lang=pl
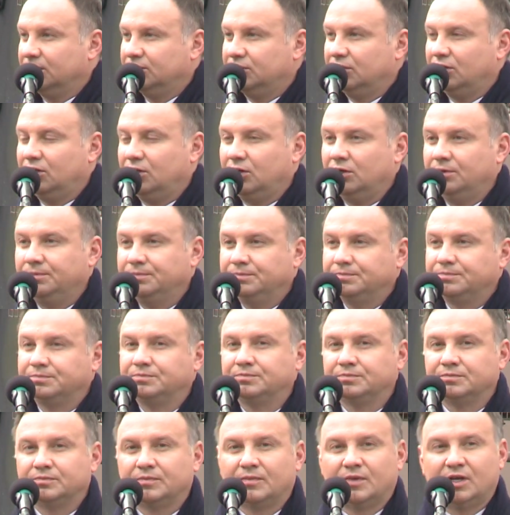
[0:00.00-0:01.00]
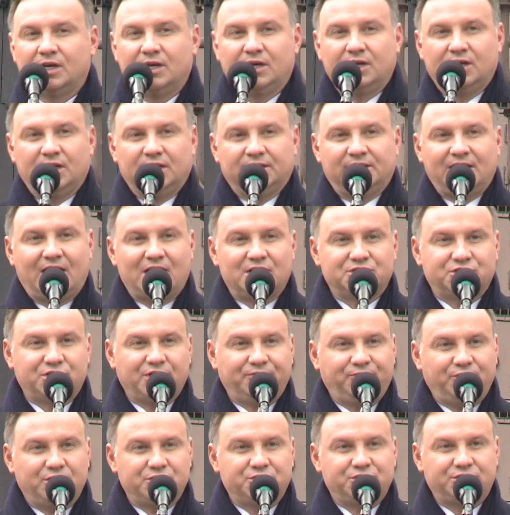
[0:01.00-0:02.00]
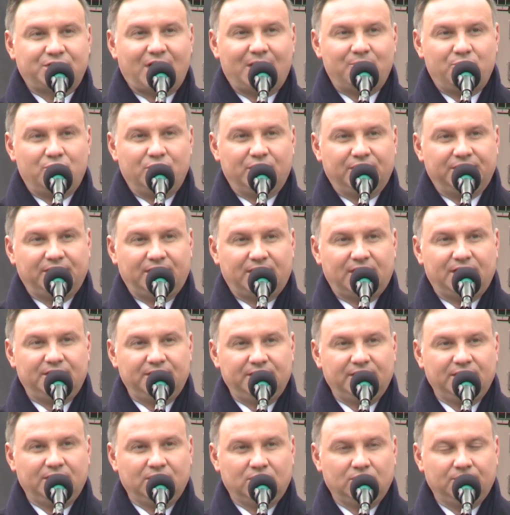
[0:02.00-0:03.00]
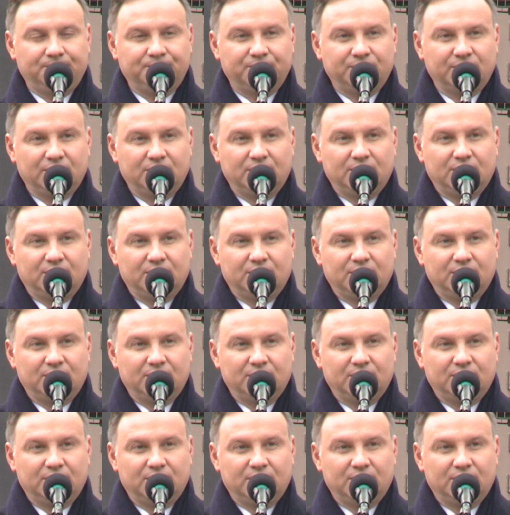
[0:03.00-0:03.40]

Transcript: to na szefie sztabu generalnego